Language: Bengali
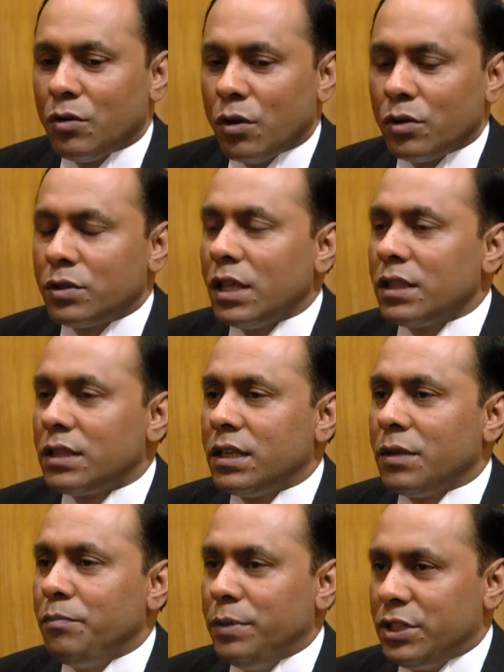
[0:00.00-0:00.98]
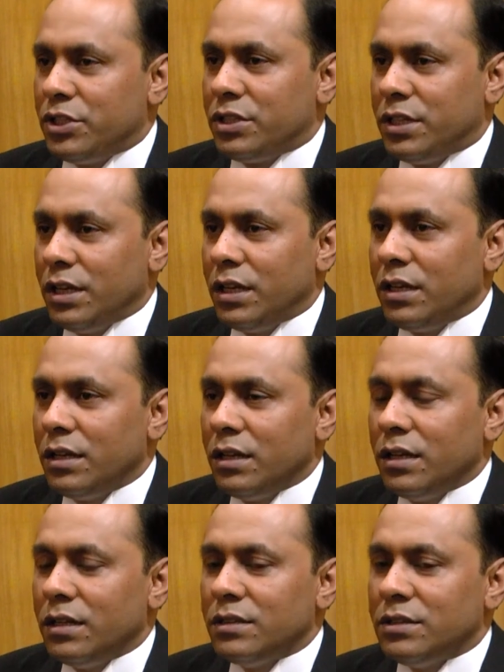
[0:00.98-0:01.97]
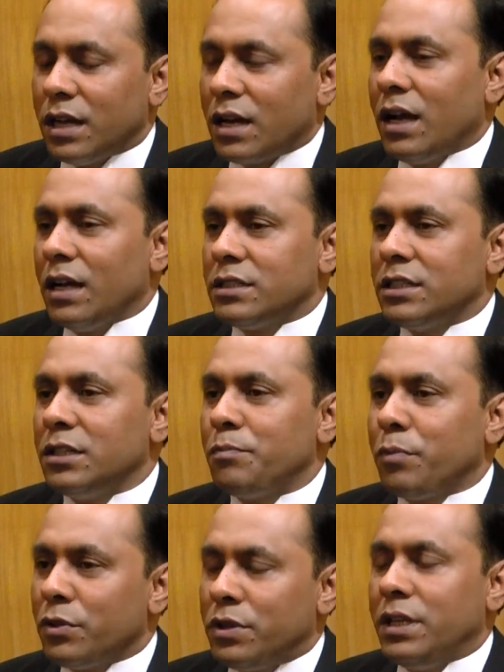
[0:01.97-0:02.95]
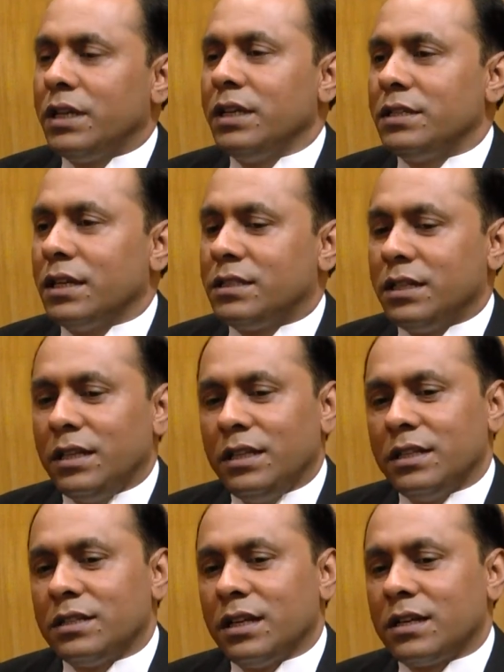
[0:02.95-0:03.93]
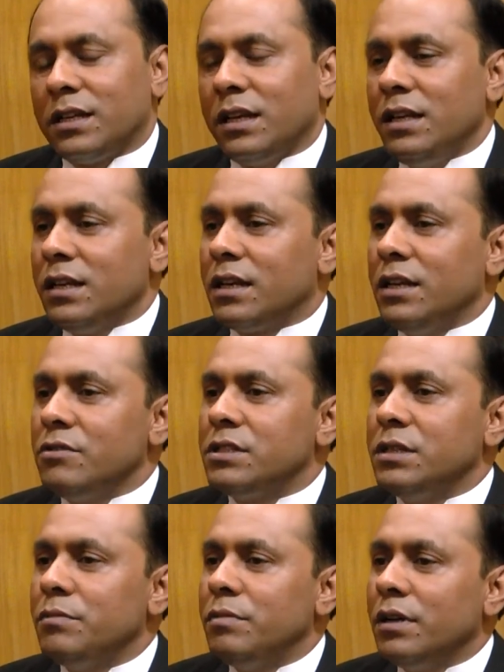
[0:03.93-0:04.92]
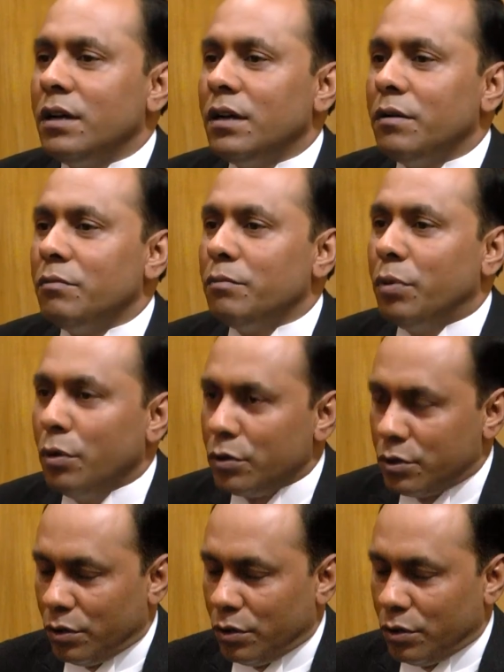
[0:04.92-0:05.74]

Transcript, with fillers: গণতান্ত্রিক বিশ্বের যারা আছেন প্রত্যেকেই চাচ্ছেন এই দেশে একটা ইনক্লুসিভ ভোট